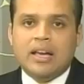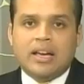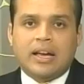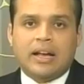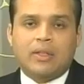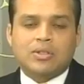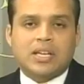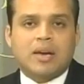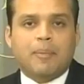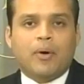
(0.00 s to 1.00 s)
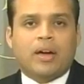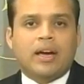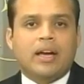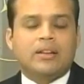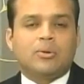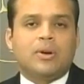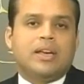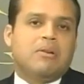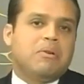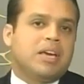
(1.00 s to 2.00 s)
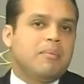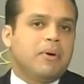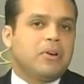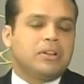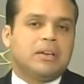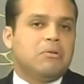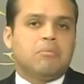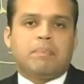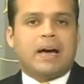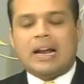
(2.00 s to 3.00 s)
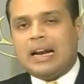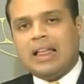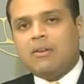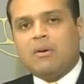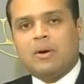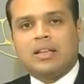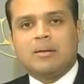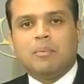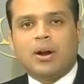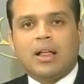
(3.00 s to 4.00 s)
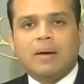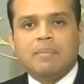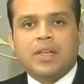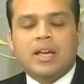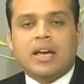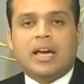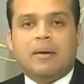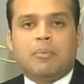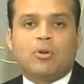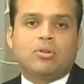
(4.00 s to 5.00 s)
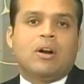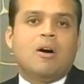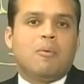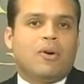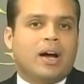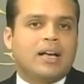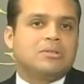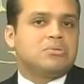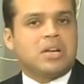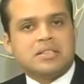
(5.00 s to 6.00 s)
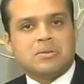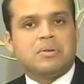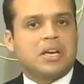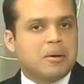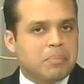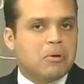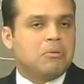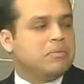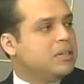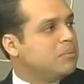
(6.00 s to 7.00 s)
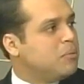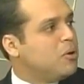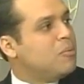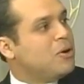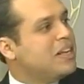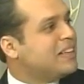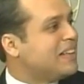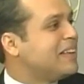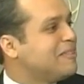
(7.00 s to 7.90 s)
Eh, dos equipos que, Trujillano un equipo que no ha tenido para nada una buena temporada, eh, por otro lado Monagas ha sido un equipo ni muy, muy ni tanta.